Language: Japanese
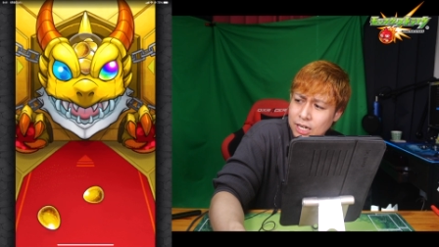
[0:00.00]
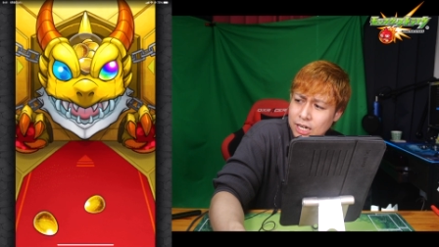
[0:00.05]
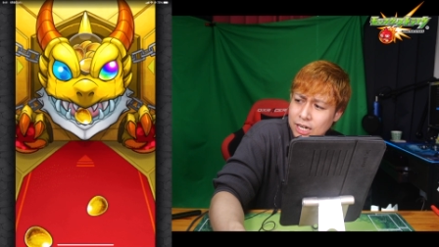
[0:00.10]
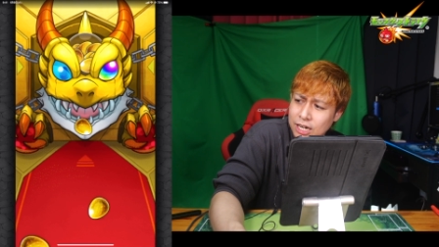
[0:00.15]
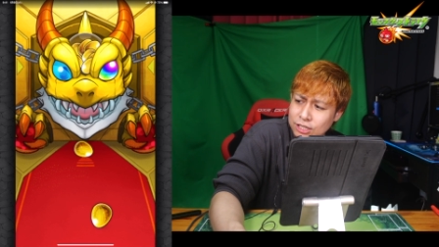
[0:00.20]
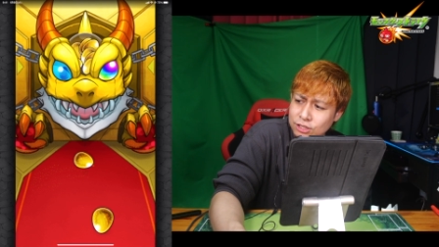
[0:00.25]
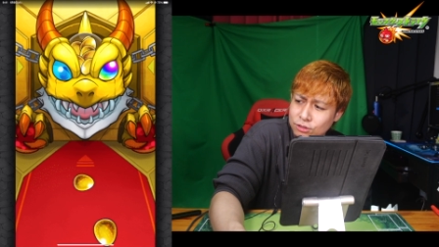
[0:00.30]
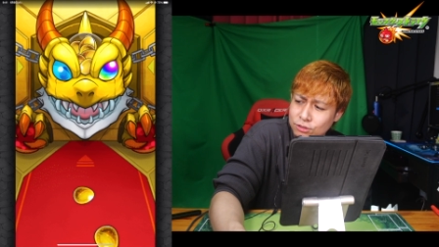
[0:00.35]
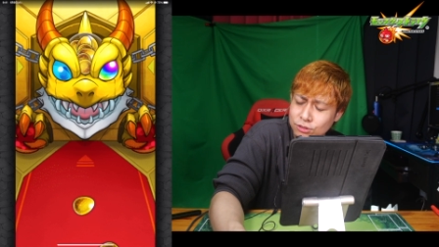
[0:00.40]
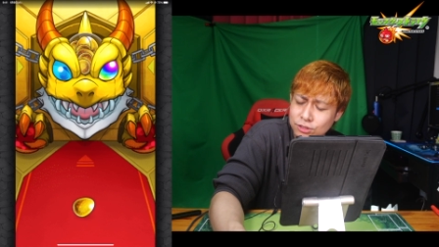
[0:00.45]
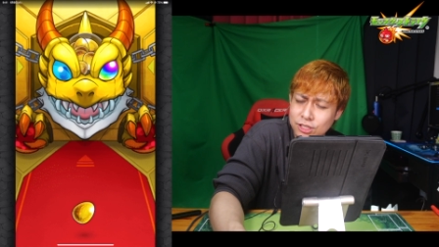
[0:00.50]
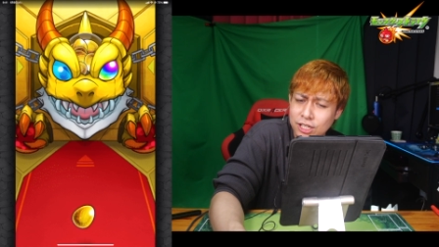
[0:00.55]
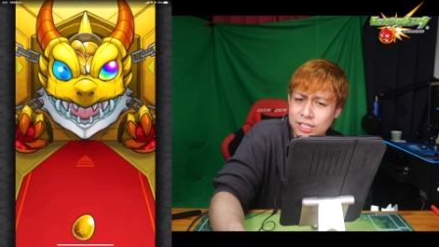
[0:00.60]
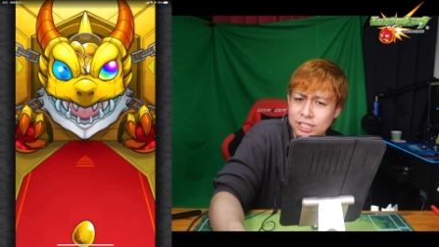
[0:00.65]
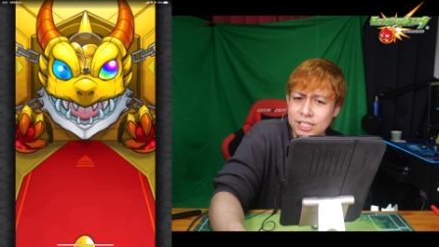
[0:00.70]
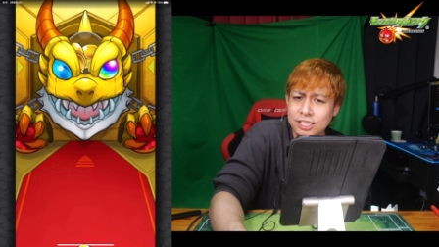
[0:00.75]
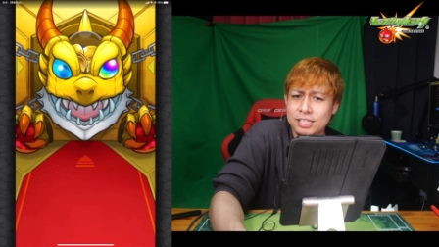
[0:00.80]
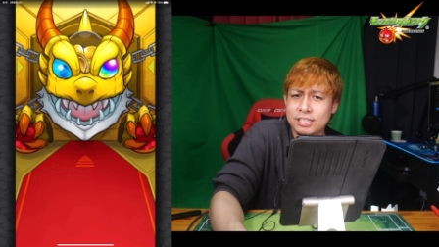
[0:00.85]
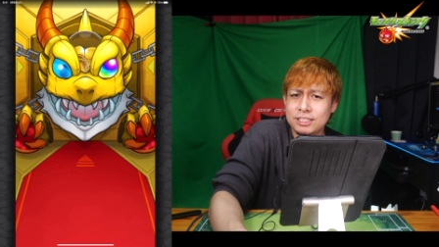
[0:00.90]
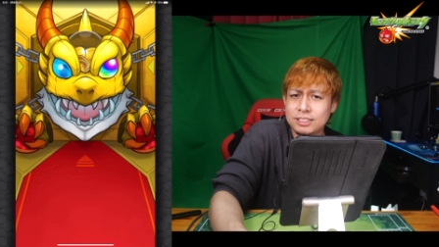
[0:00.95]
あとルキア
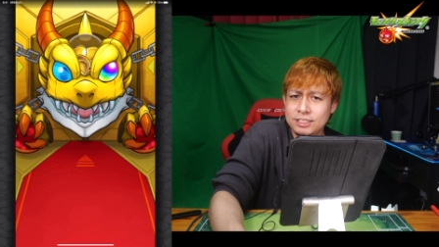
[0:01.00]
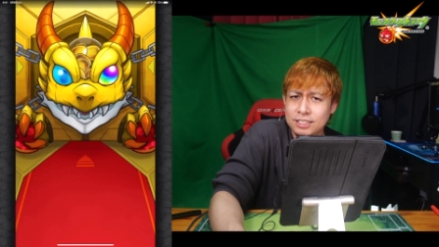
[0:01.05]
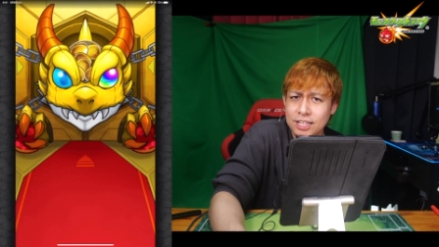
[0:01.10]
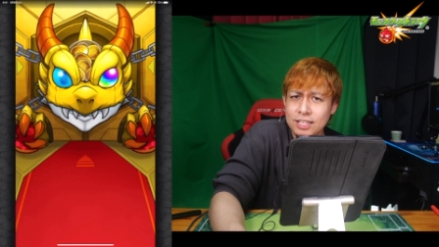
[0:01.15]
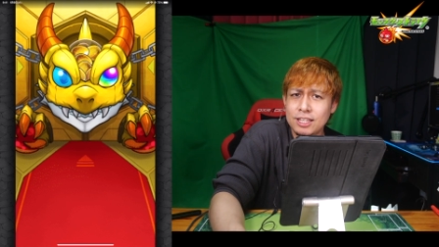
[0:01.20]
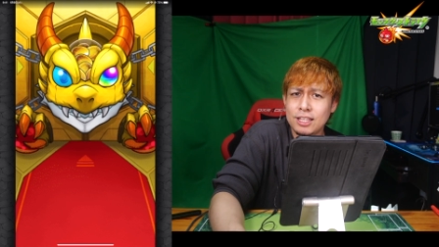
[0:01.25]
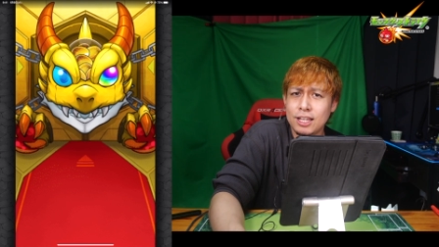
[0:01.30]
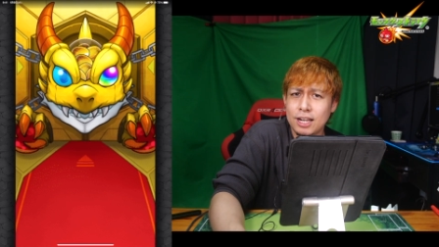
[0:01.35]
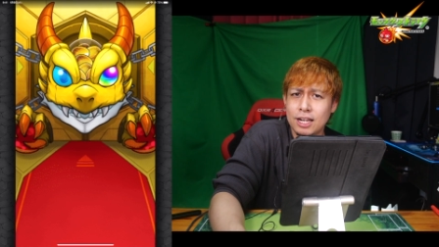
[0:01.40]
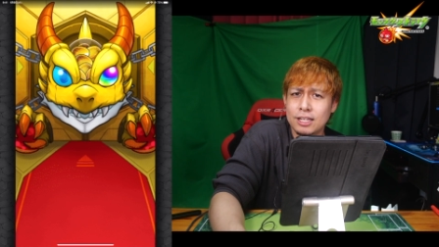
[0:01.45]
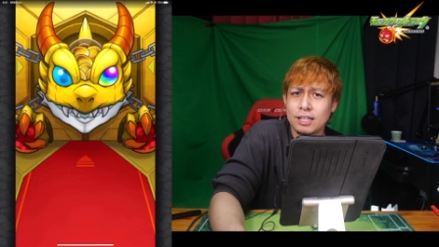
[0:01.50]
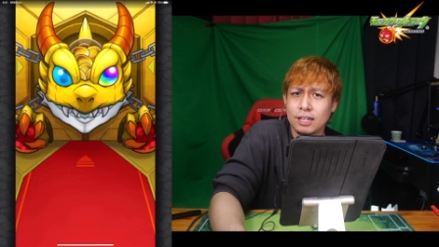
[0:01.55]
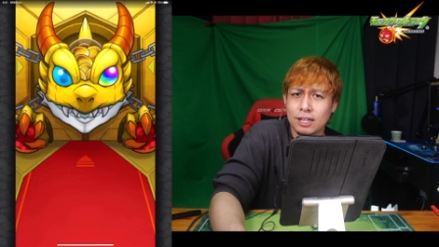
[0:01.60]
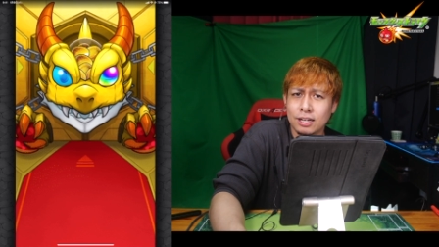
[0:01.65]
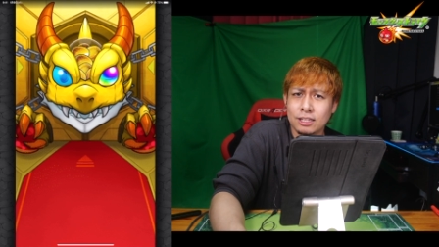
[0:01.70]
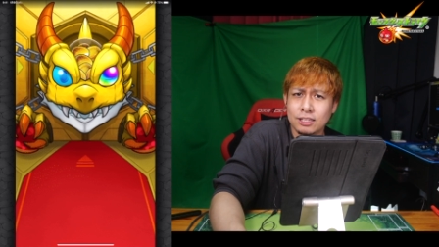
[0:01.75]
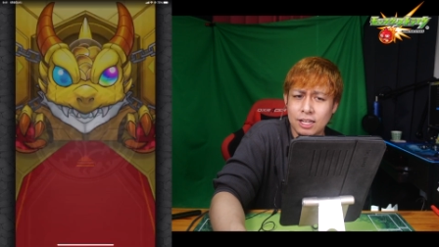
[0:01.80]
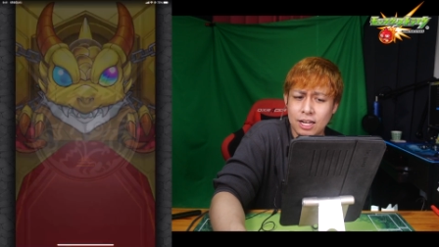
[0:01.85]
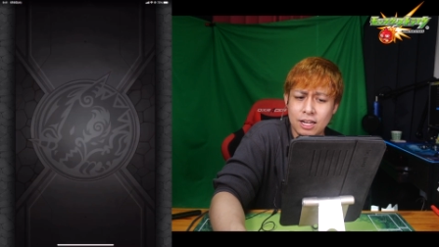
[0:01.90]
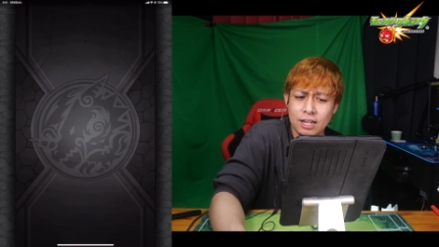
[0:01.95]
1点狙いだ
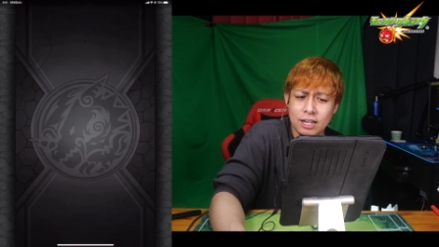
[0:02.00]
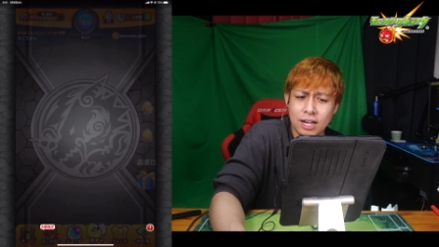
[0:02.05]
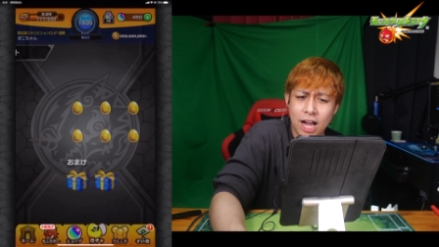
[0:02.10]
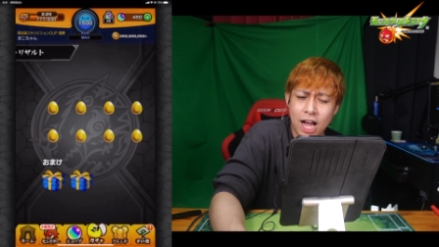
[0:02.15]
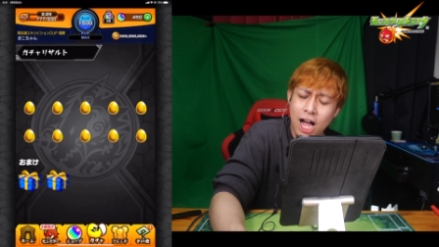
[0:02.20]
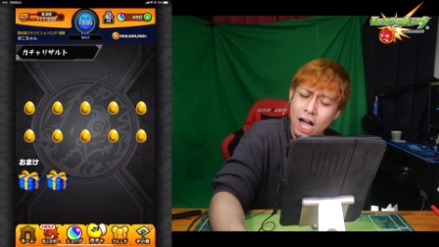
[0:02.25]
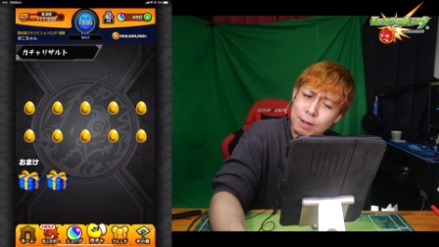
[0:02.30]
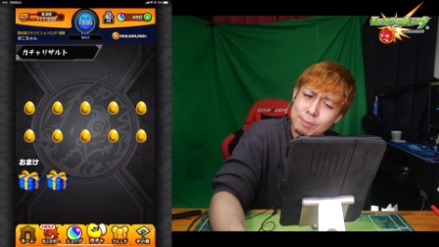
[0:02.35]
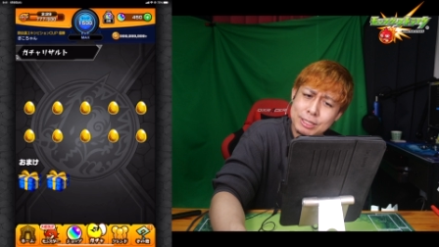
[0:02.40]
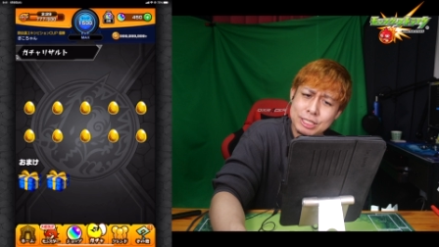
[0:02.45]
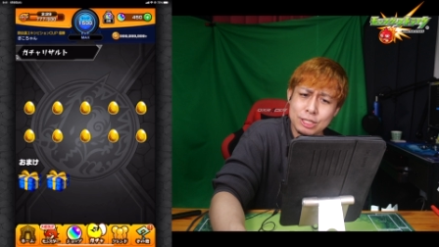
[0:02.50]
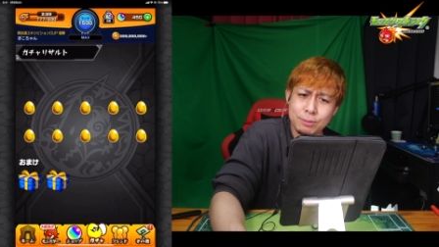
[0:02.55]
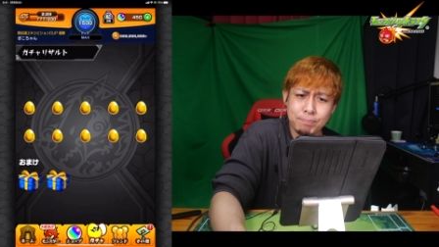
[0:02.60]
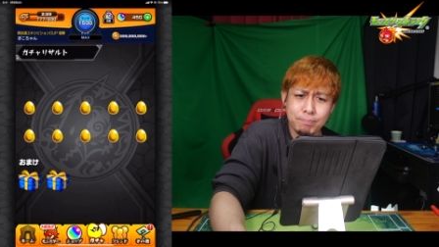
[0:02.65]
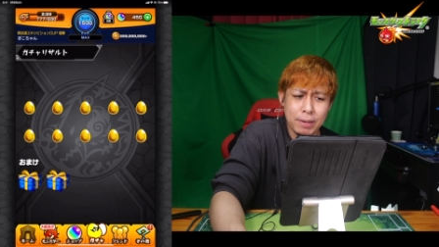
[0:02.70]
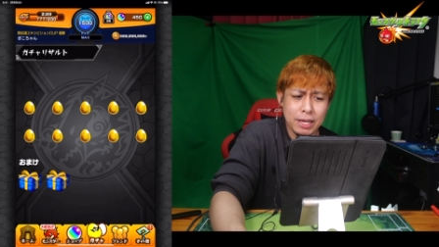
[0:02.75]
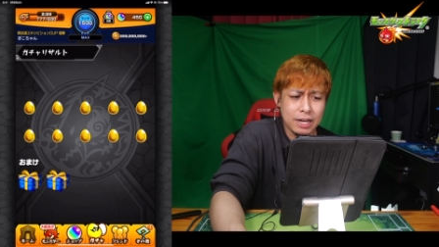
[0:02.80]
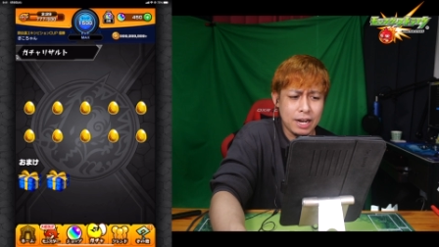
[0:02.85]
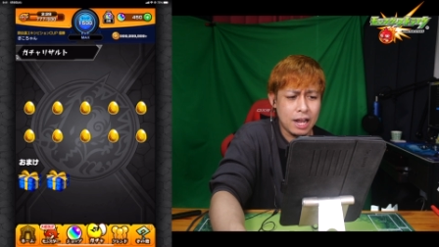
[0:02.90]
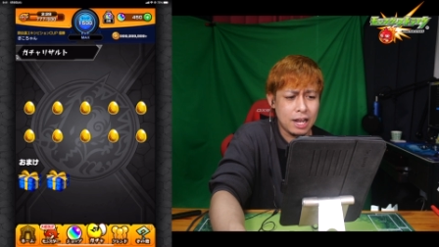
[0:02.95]
からね甘酸っ
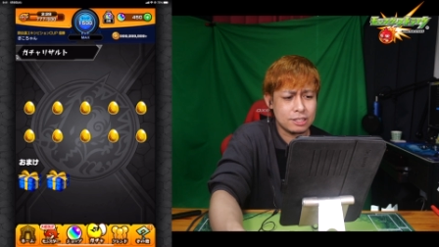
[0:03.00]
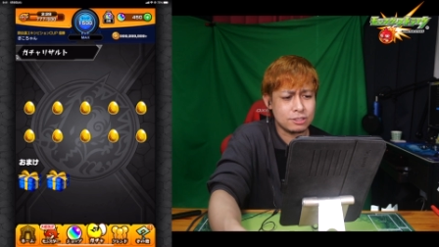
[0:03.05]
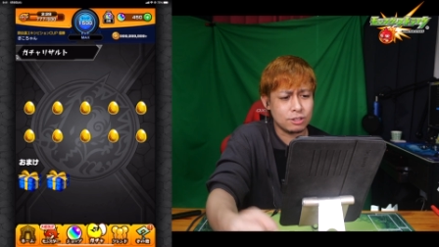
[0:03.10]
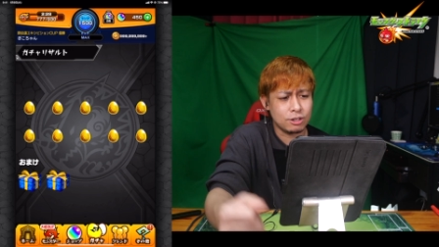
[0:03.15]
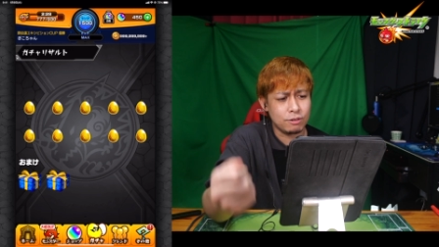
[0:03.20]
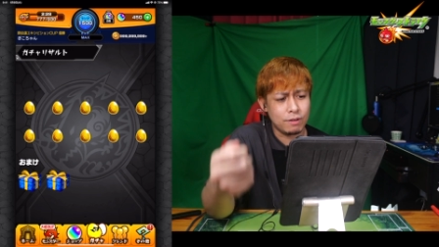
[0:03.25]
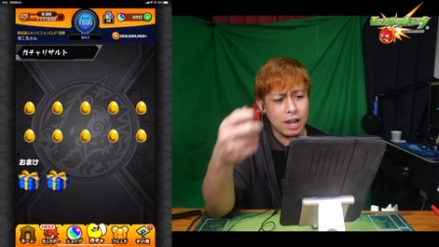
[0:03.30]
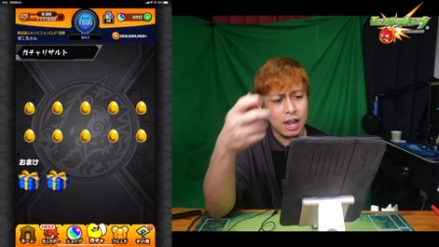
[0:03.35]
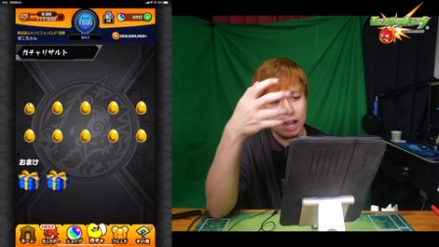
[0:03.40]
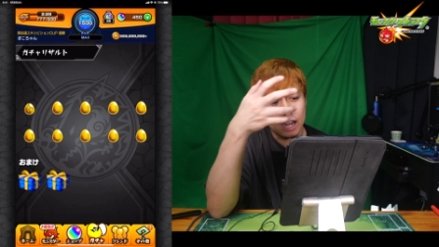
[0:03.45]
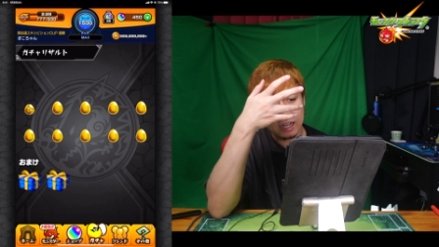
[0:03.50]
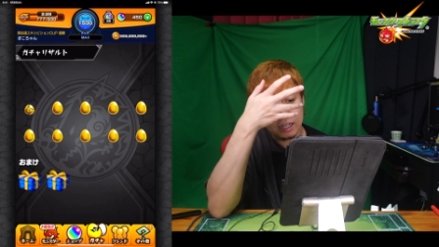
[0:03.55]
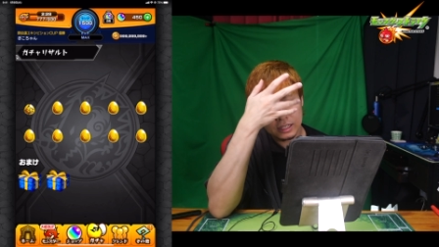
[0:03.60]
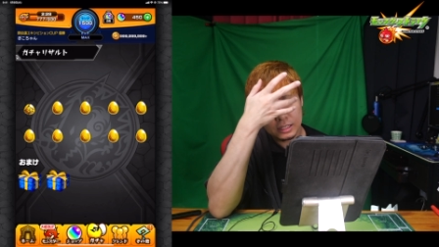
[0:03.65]
ぱいなそれは